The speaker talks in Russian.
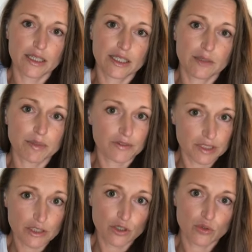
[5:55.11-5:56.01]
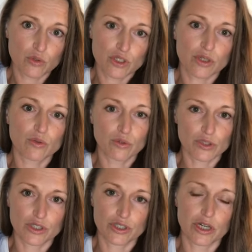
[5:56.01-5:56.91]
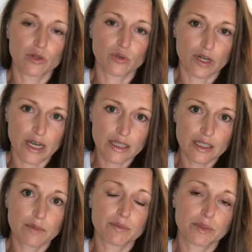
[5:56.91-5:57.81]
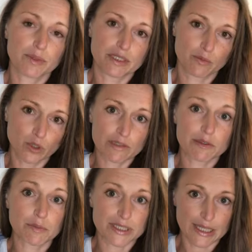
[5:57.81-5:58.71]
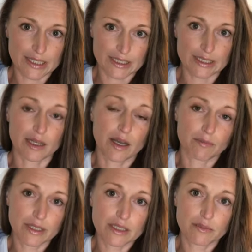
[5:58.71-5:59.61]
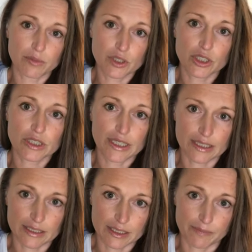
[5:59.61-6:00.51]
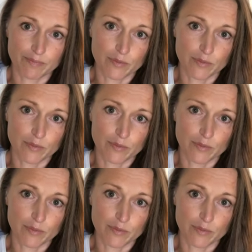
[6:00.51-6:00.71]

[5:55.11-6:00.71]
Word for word: И проводить ее нужно очень аккуратно под присмотром специалиста. Об этом пишет Энтони.